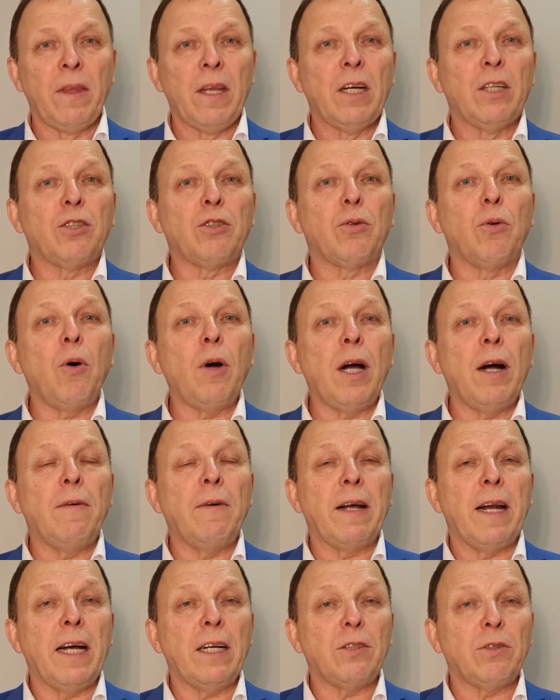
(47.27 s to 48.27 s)
Что
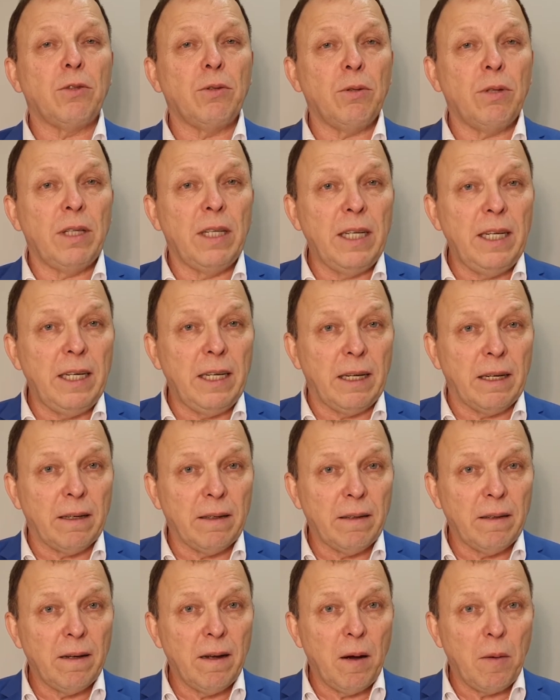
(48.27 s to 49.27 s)
говорят суды
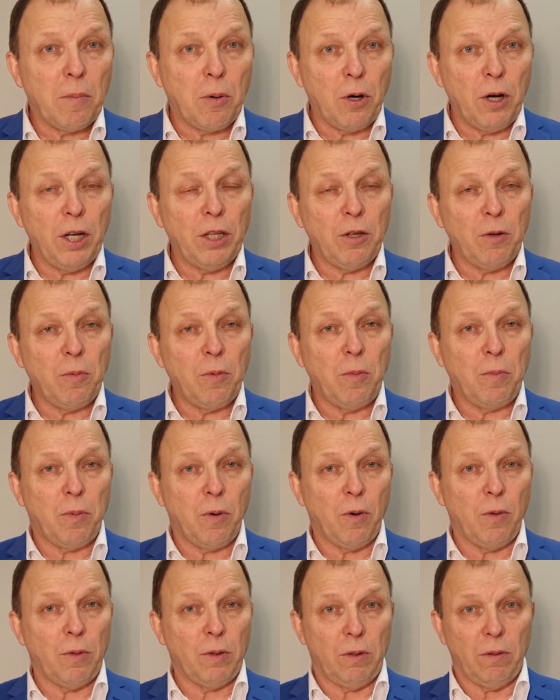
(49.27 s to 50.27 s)
по этому
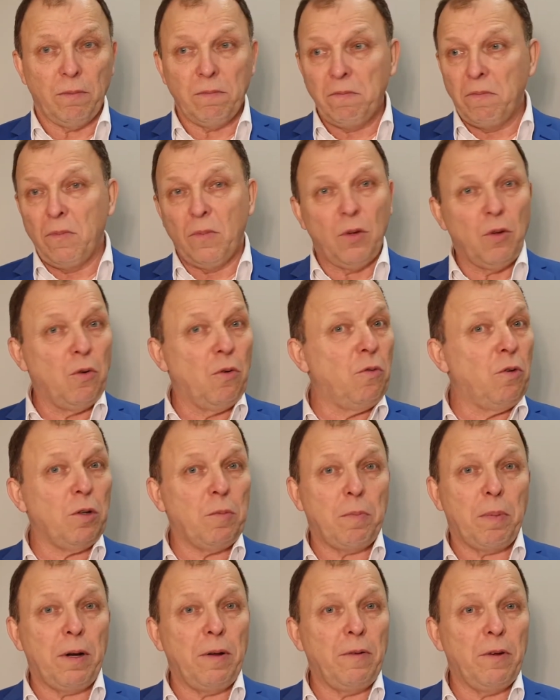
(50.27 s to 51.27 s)
поводу? Ну
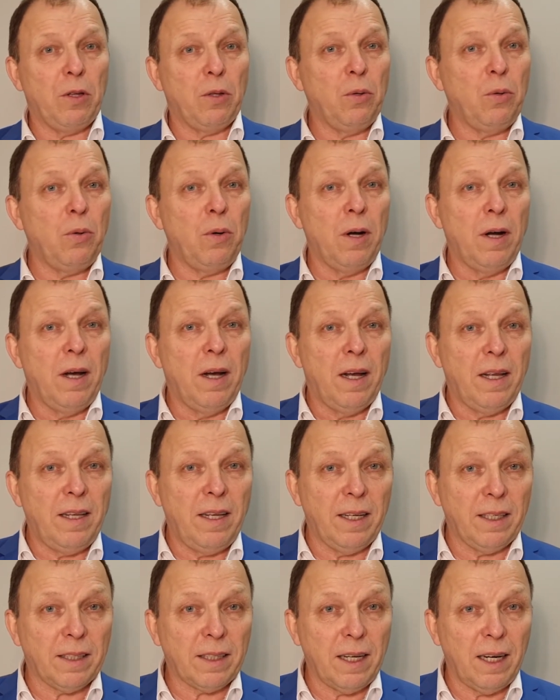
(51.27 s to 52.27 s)
вот приведу
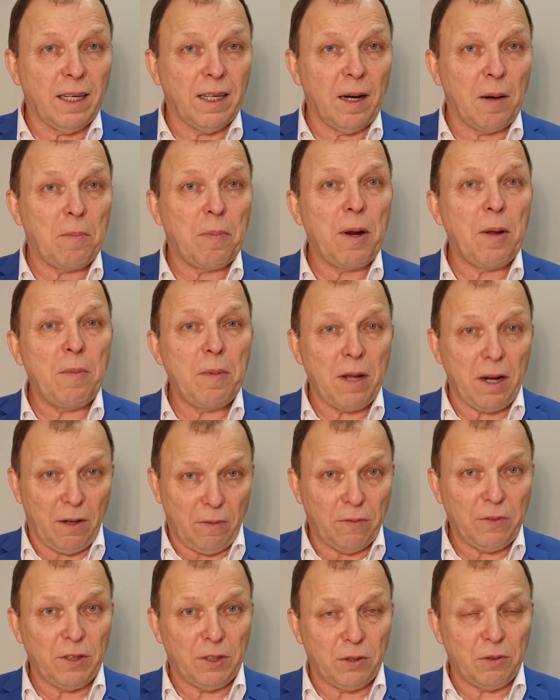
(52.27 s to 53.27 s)
несколько
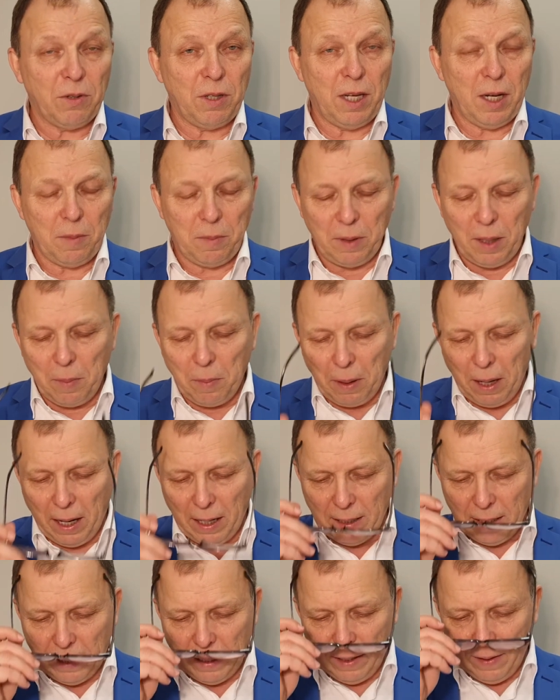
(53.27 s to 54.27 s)
примеров из судебной
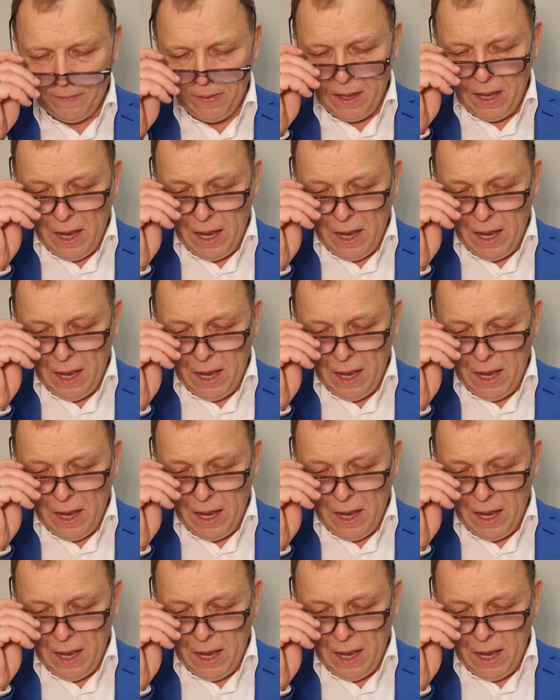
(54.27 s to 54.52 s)
практики.